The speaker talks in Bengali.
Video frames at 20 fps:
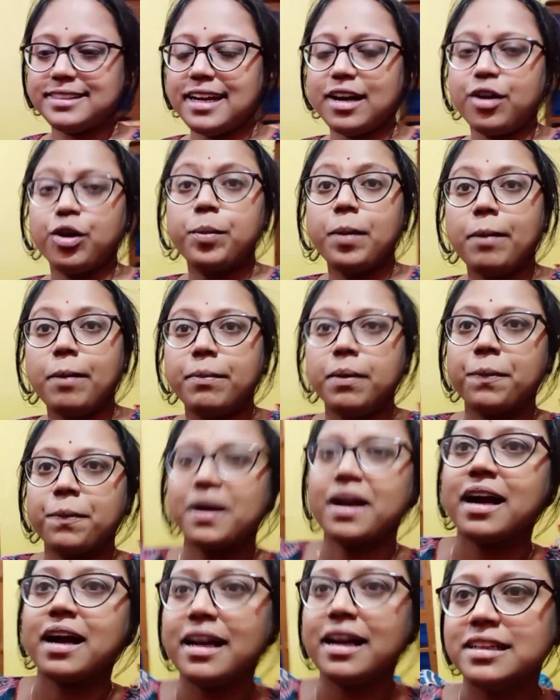মাম্মামকে
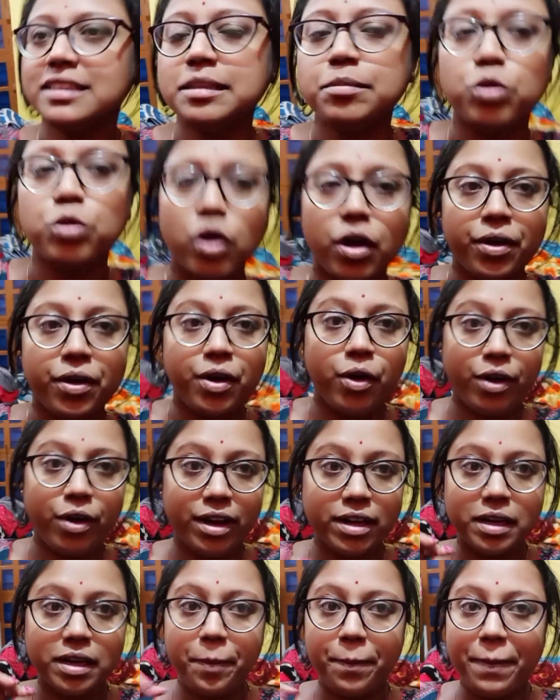খাইয়ে দেবো কারণ
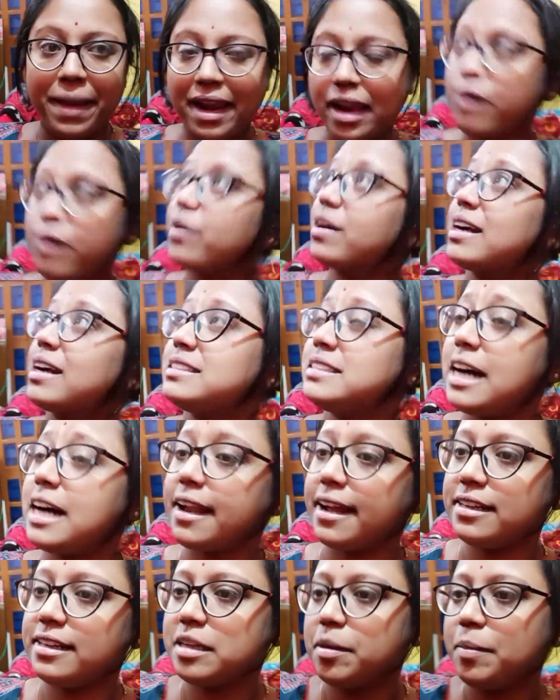অনেকটা বেলা হয়ে গেছে
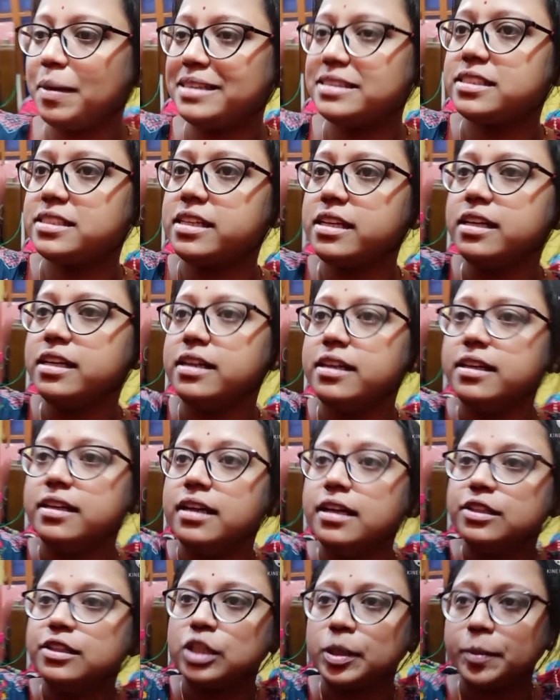আড়াইটা বাজে
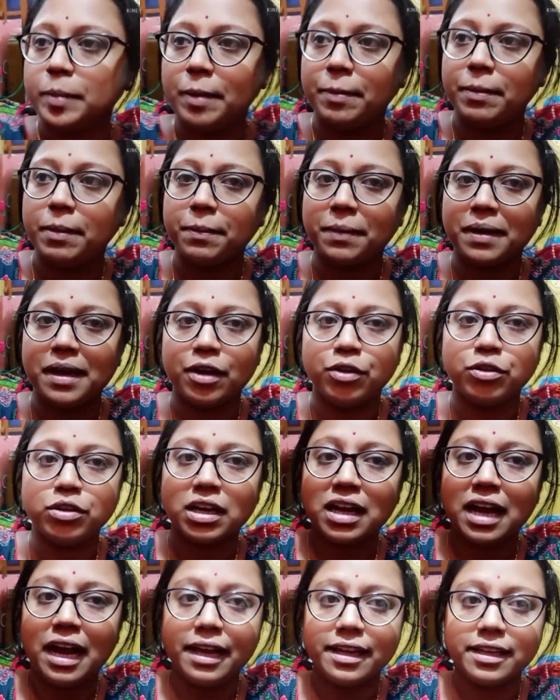তো মাম্মামকে এখন
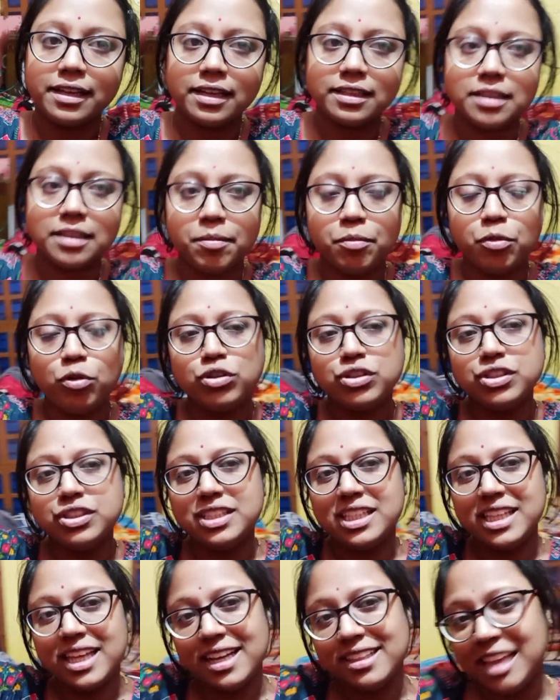খাইয়ে দেব
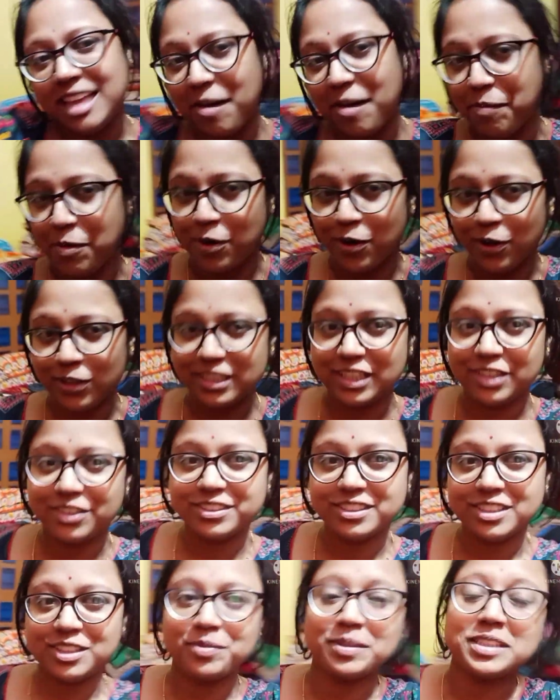দিয়ে তারপর কথা
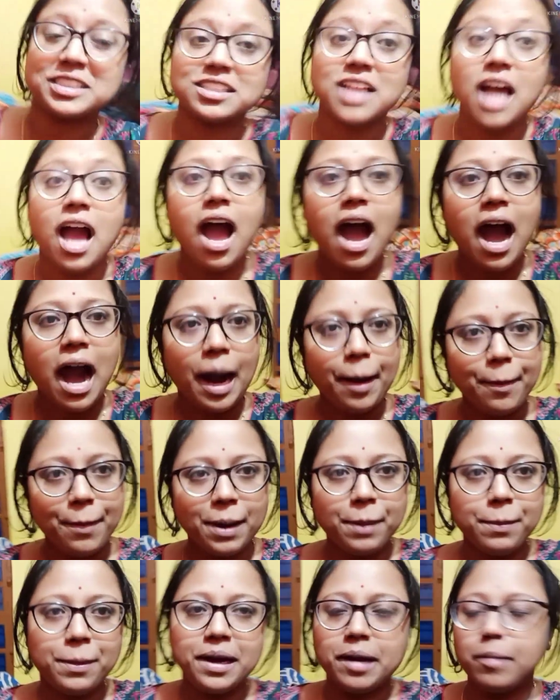হচ্ছে তোমার সাথে আবার বেরাবো